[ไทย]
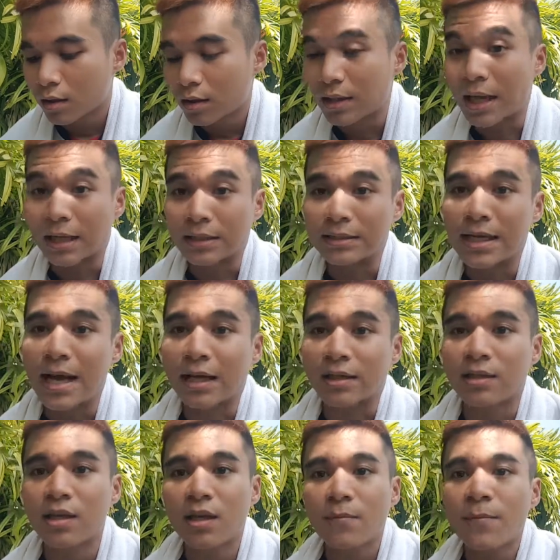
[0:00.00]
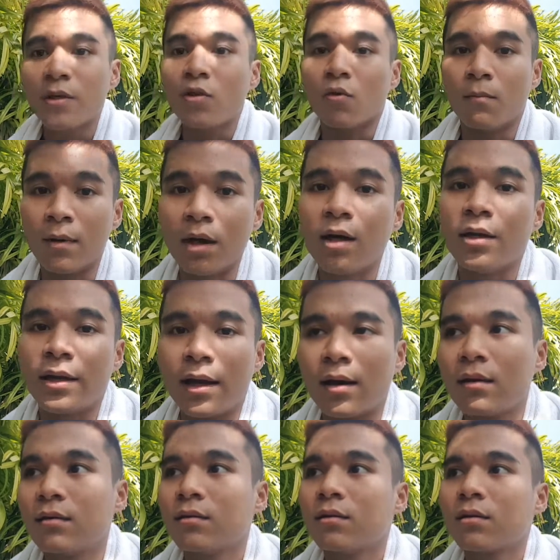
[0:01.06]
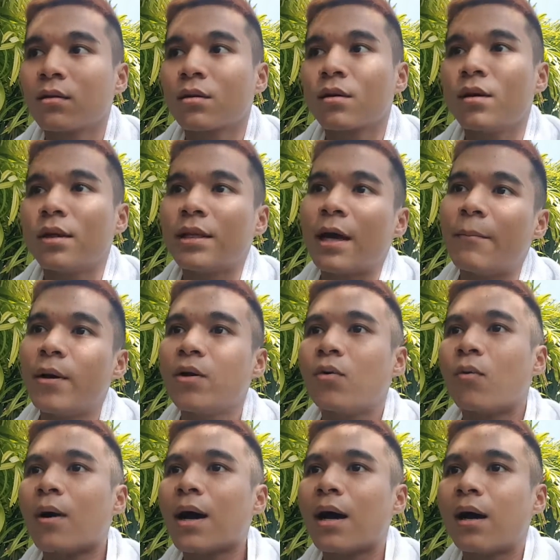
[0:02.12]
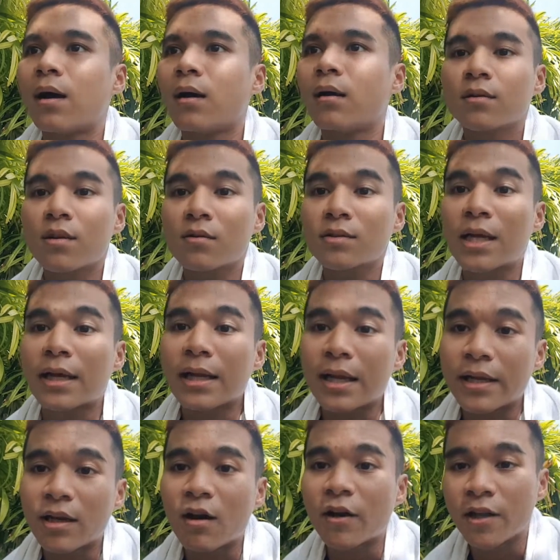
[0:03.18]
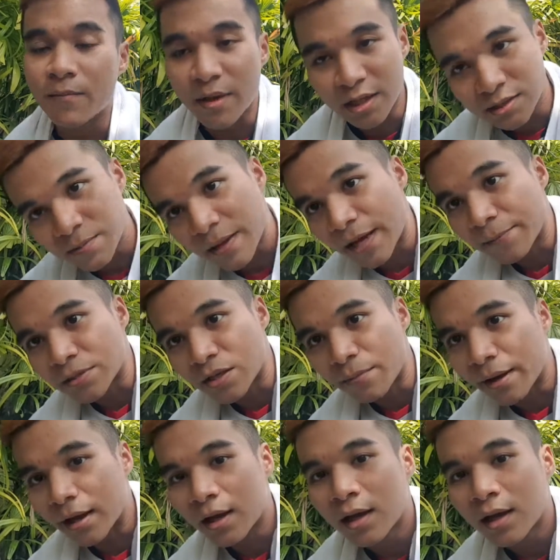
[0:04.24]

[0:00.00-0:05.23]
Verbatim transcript: หลังจากที่ผิวเบิร์นเนี่ย ก็เลยทำให้รู้ว่าต้องใช้แทนนิ่งออยที่มี SPF ใช่ไหม